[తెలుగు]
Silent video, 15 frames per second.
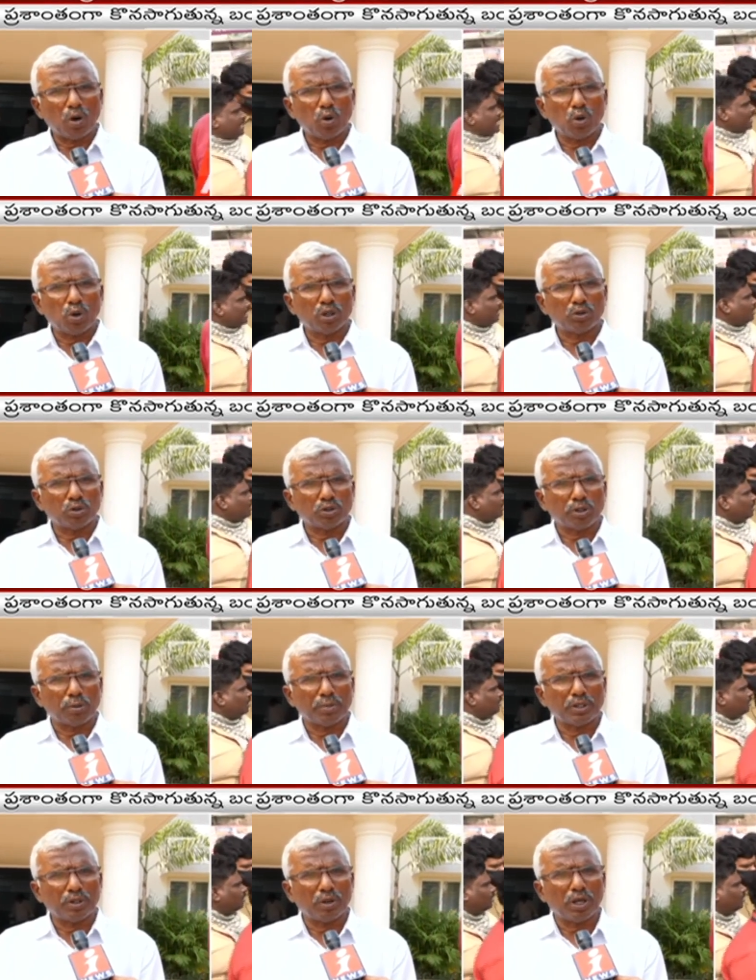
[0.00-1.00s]
బాగోగులతో
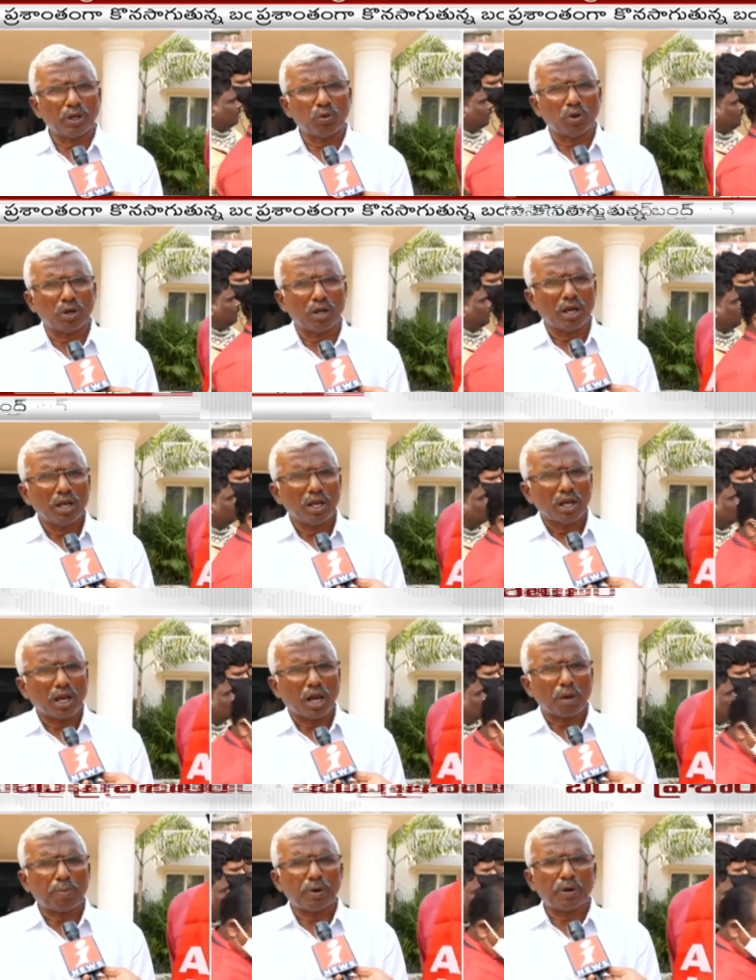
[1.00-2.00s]
సంబంధం లేకుండా
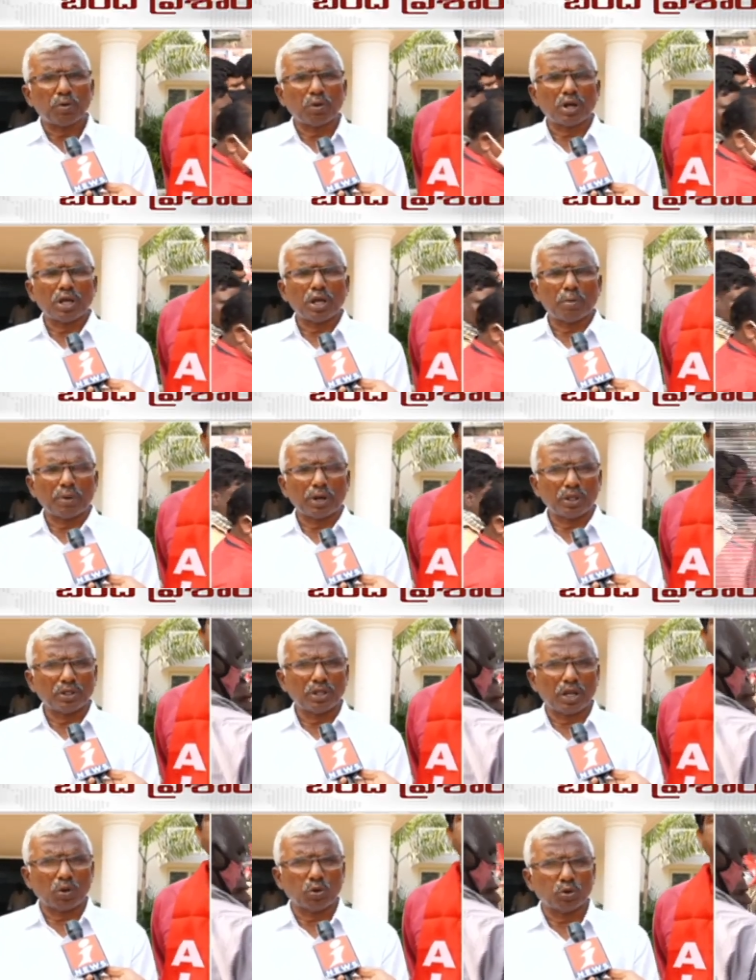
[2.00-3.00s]
కార్పొరేట్ వర్గాల
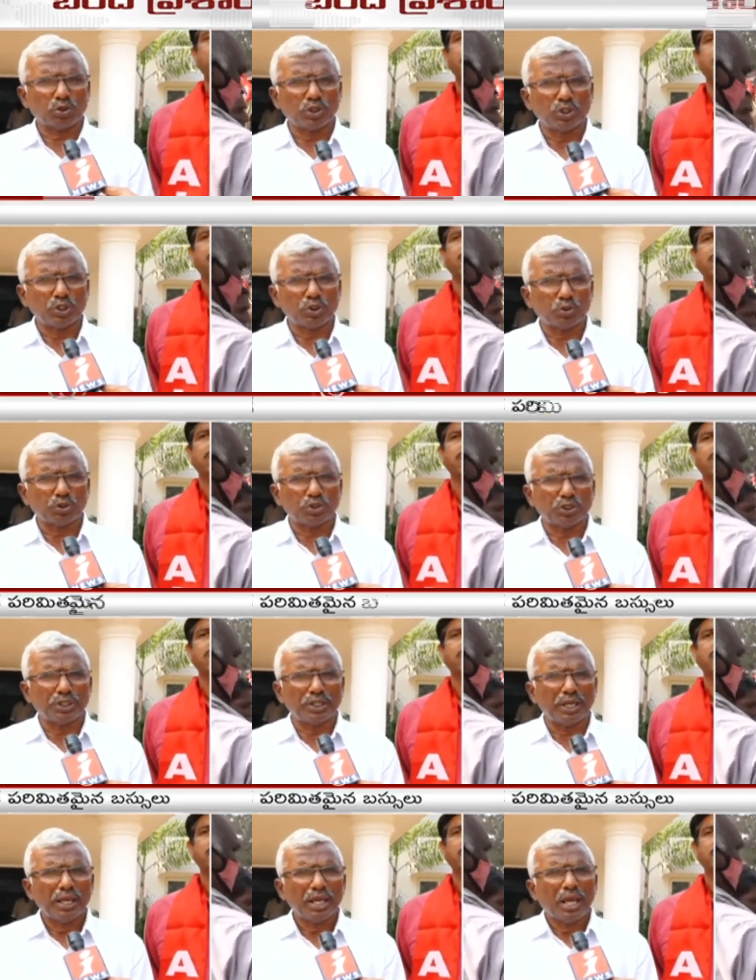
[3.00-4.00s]
ప్రయోజనాల కోసం తీసుకొచ్చింది